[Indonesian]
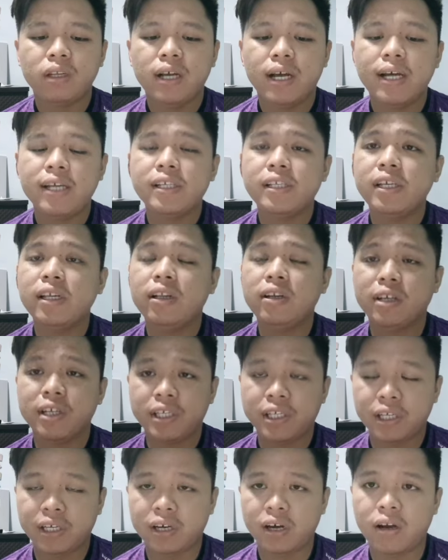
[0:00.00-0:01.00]
hasil
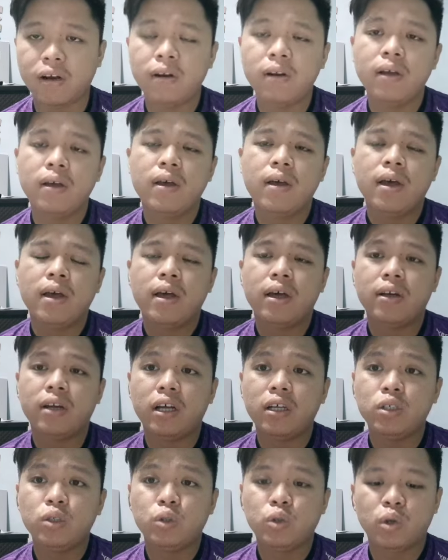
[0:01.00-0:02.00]
risikan
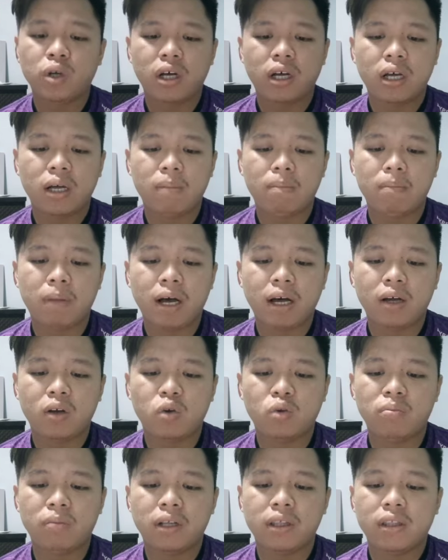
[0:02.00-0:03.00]
dan juga
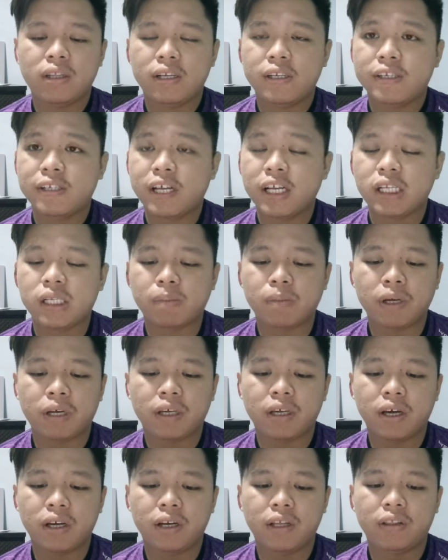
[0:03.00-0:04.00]
maklumat
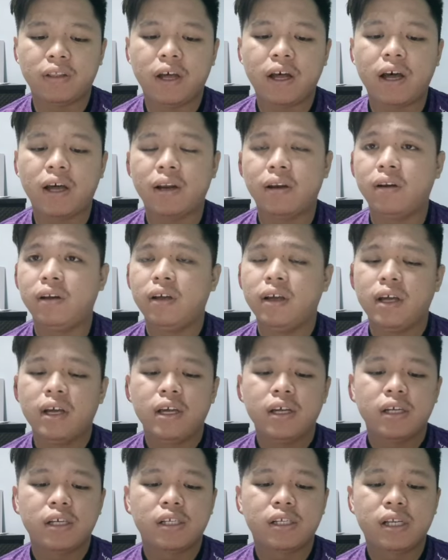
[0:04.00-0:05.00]
suspek yang ditahan.
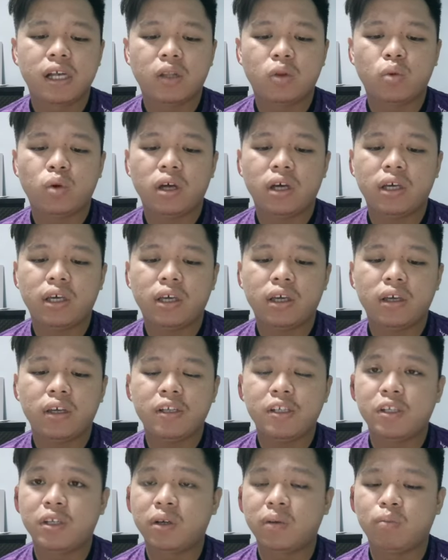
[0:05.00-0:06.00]
Satu
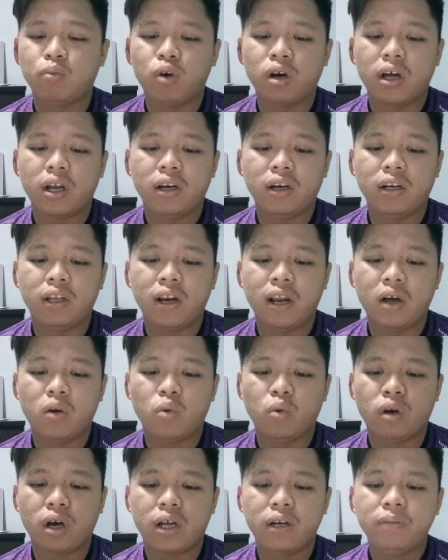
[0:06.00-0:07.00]
lagi serbuan
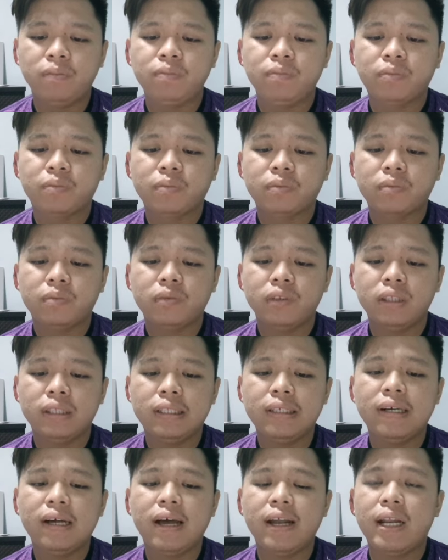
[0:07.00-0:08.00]
dilakukan
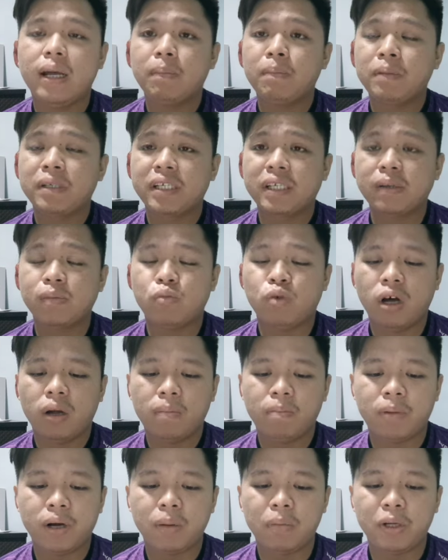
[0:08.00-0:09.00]
terhadap
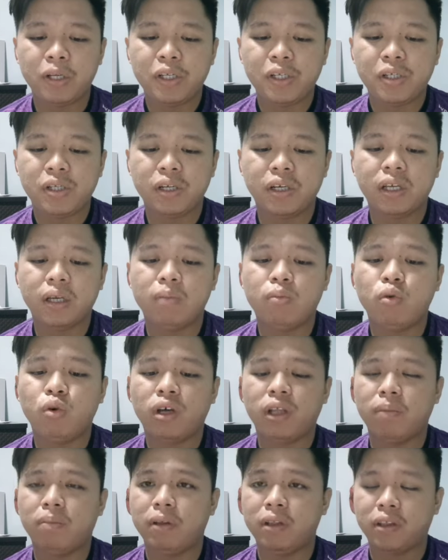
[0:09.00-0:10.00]
sebuah premis di
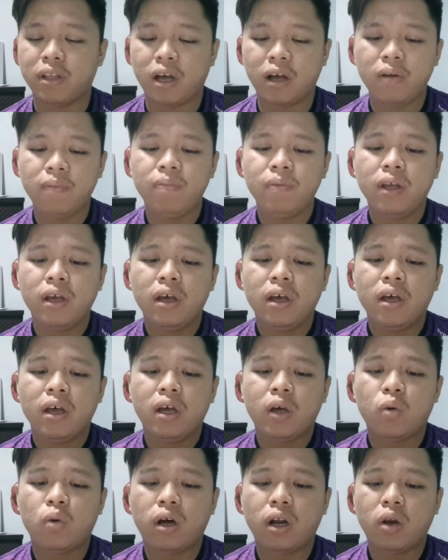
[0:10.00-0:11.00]
Bukit Bintang,
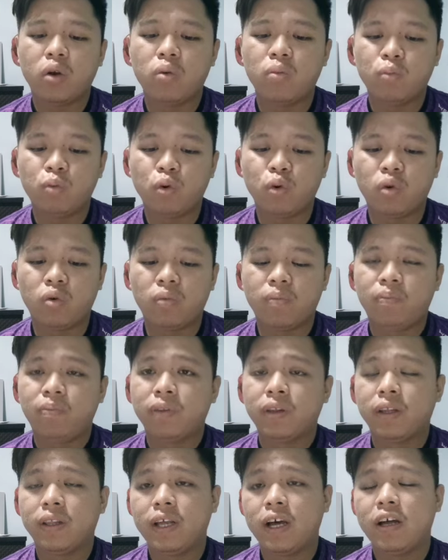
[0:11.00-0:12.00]
Kuala Lumpur
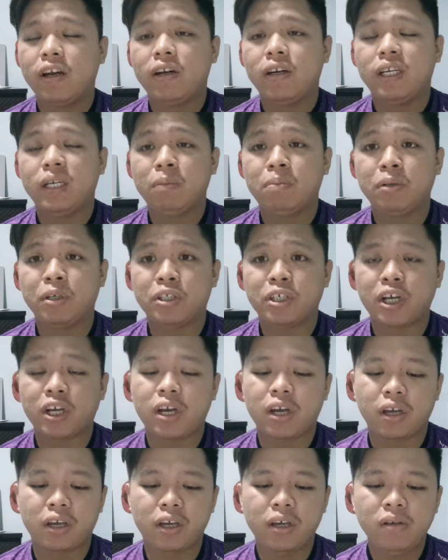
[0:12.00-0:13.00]
dan
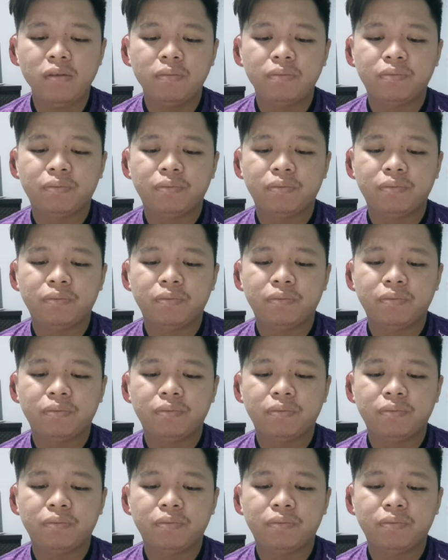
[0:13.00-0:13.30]
dipercayai